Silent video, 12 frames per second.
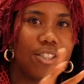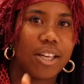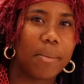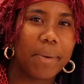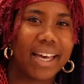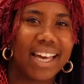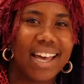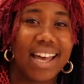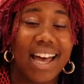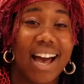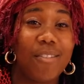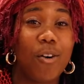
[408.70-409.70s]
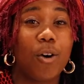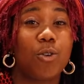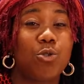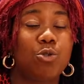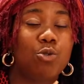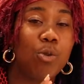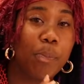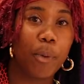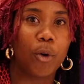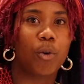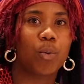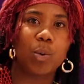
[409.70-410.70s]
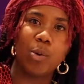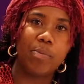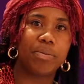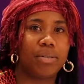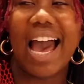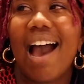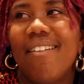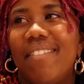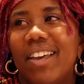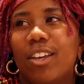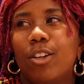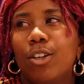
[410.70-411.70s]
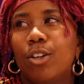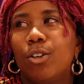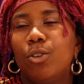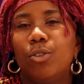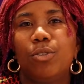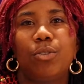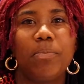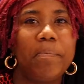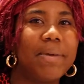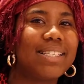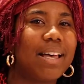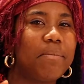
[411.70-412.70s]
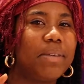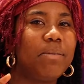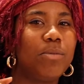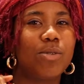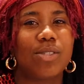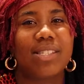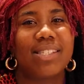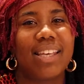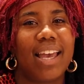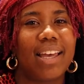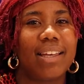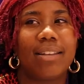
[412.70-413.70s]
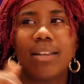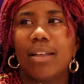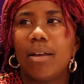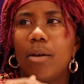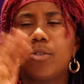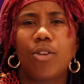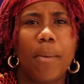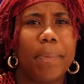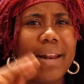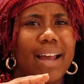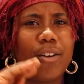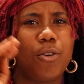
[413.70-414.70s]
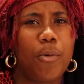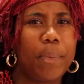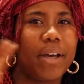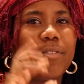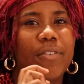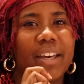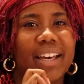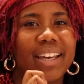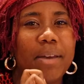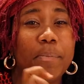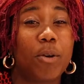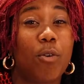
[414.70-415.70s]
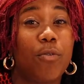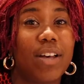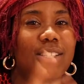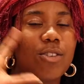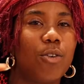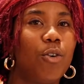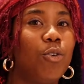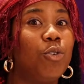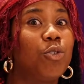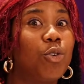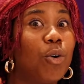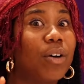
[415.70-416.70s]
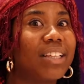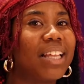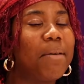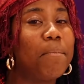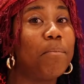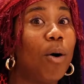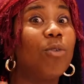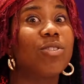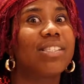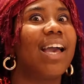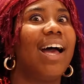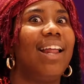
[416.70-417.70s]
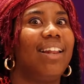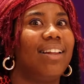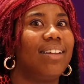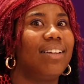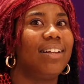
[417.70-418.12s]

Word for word: J'aimerais avoir un super groupe avec mes amis musiciens, top liner préférés, puis qu'on fasse une tournée mondiale.